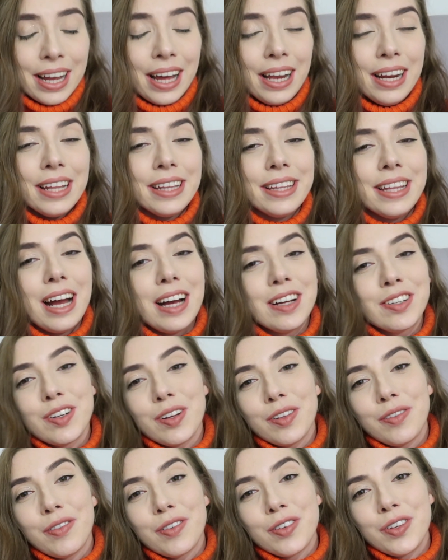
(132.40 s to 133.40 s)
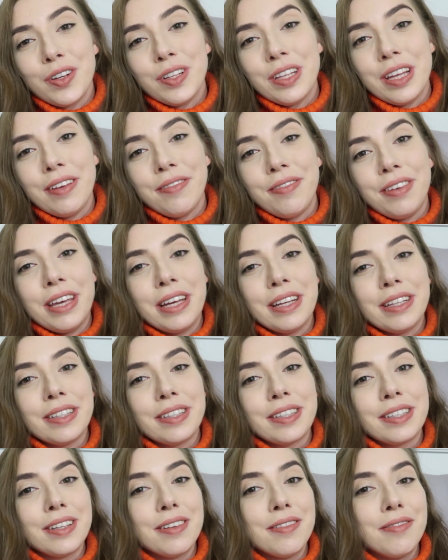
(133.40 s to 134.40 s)
Kalendarze otworzone,
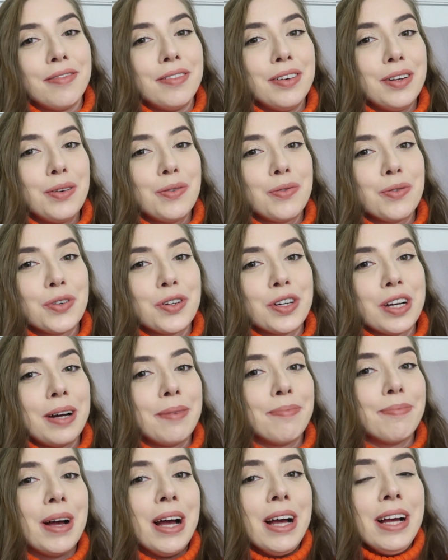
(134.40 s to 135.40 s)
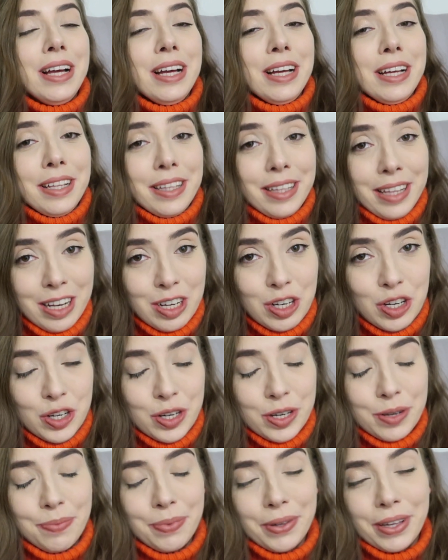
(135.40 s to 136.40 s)
więc wyruszam na
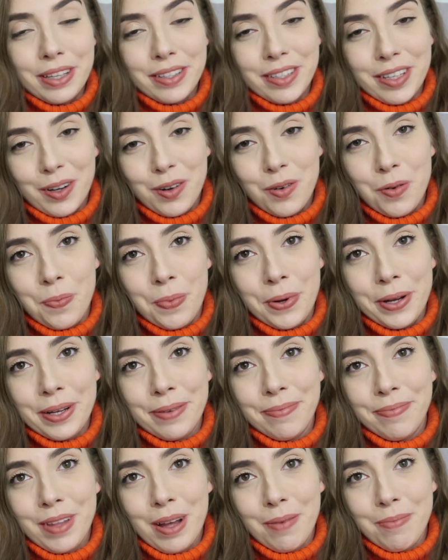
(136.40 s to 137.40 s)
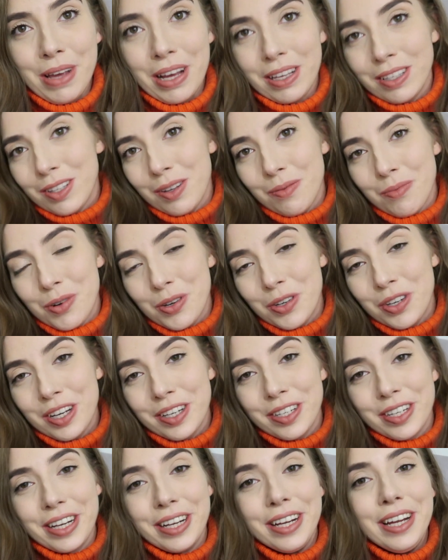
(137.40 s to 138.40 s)
szybkie zakupy na miasto, bo
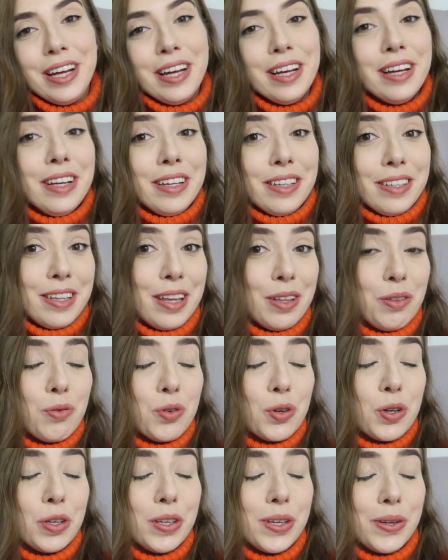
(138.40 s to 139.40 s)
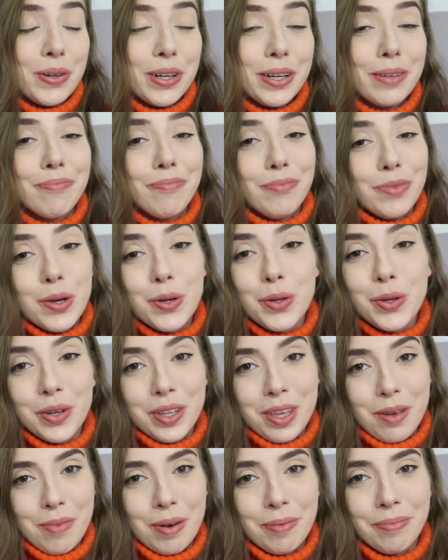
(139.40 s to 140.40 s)
szczerze za dużo siły, no
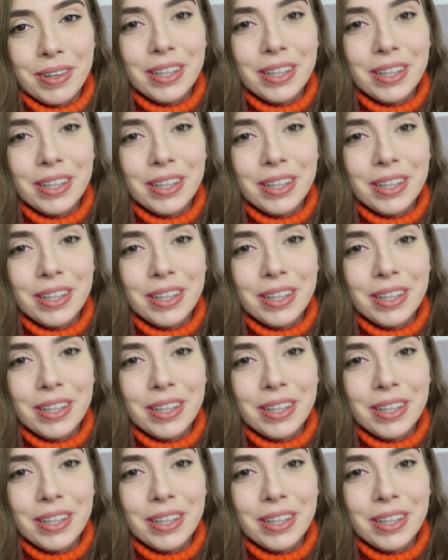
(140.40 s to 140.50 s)
to nie mam.